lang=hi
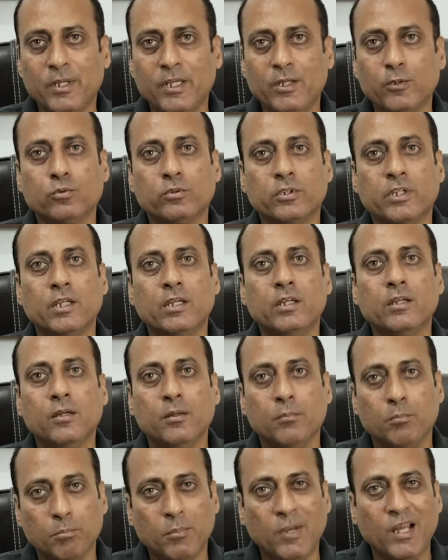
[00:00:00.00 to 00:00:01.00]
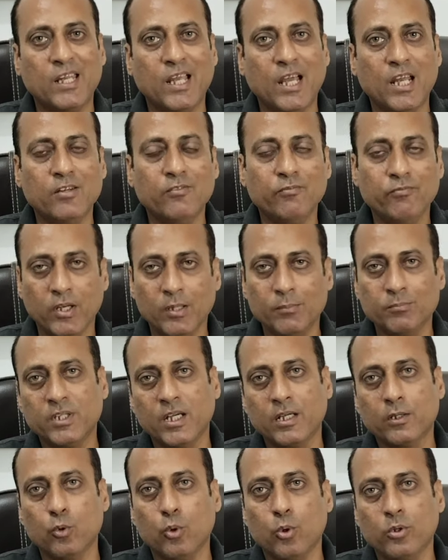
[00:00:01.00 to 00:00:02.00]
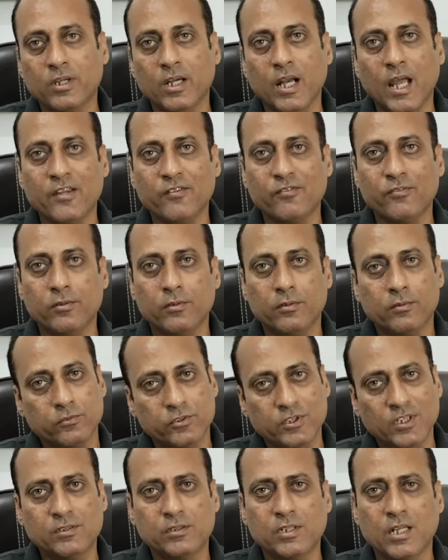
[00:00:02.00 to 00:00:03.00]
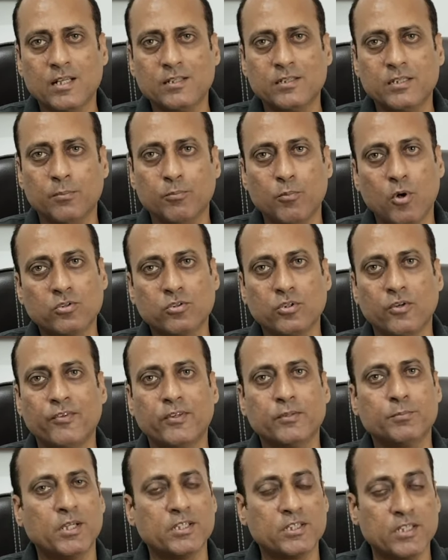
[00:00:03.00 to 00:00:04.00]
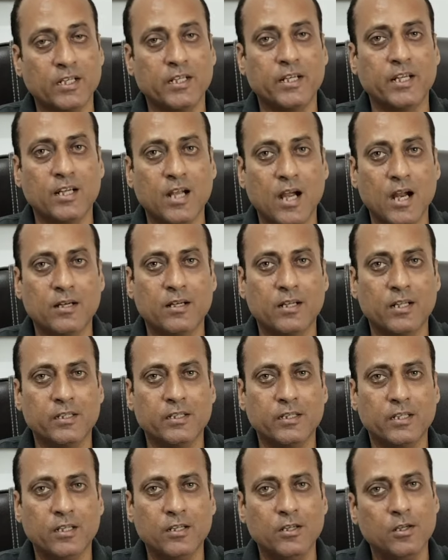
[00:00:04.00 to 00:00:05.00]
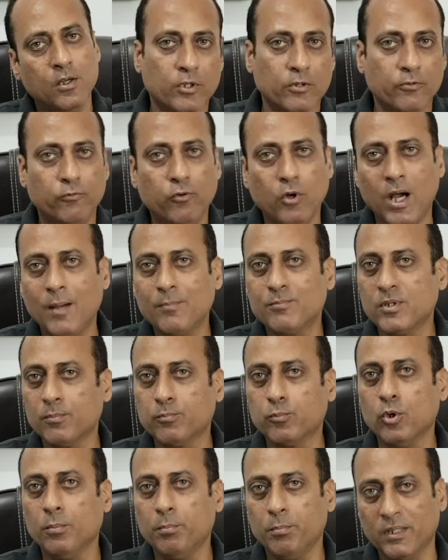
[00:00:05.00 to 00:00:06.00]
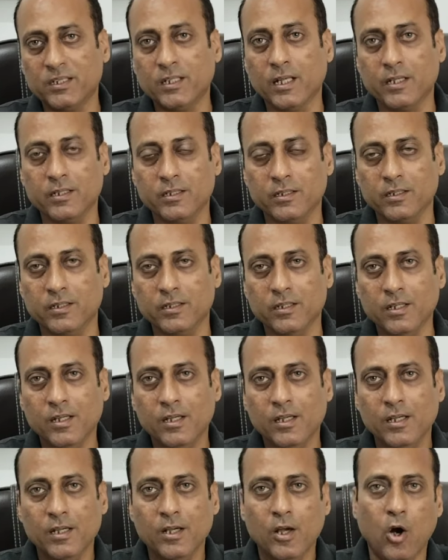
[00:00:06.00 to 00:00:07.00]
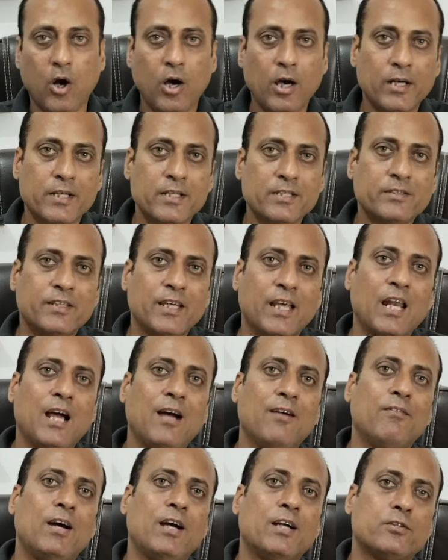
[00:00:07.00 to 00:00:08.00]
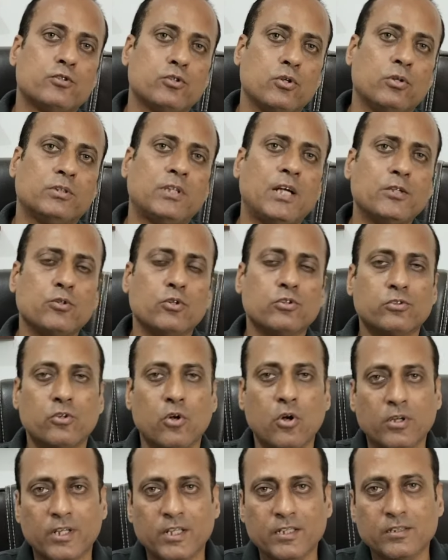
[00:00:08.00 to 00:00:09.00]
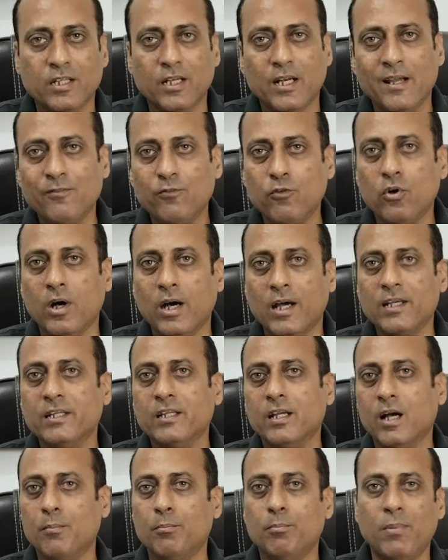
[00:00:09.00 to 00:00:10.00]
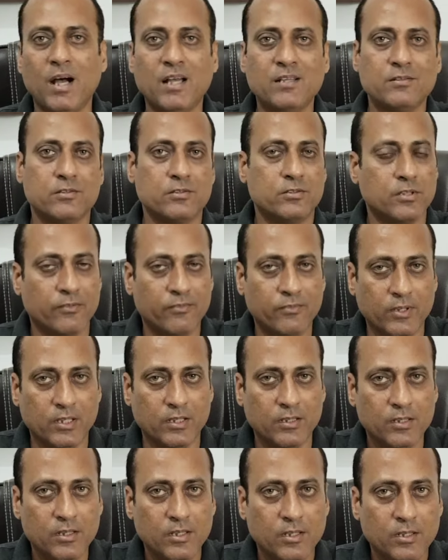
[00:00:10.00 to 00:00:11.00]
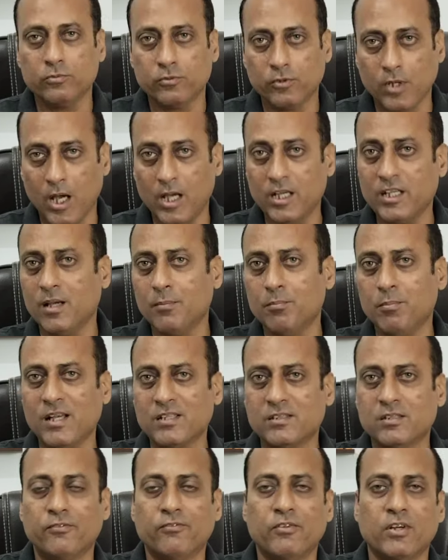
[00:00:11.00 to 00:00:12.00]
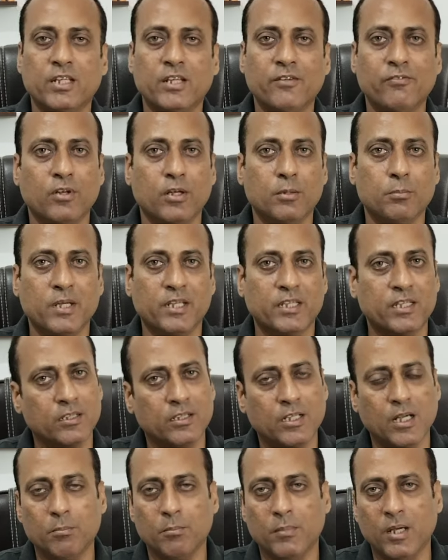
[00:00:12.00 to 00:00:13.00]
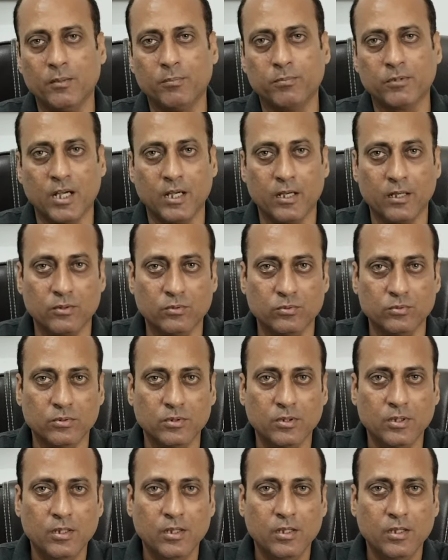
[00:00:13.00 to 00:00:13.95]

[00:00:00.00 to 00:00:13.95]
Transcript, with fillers: में ही उनकी मलयालम फिल्म द गोट लाइफ जिस तरह से बॉक्स ऑफिस पर झंडे गाड़ रही है वो आप सबको पता ही है और इसके अलावा चौथा जो स्ट्रॉन्ग रीज़न है वो अली अब्बास ज़फ़र अली अब्बास ज़फ़र की फ़िल्म मेकिंग का मैं अब कायल हूँ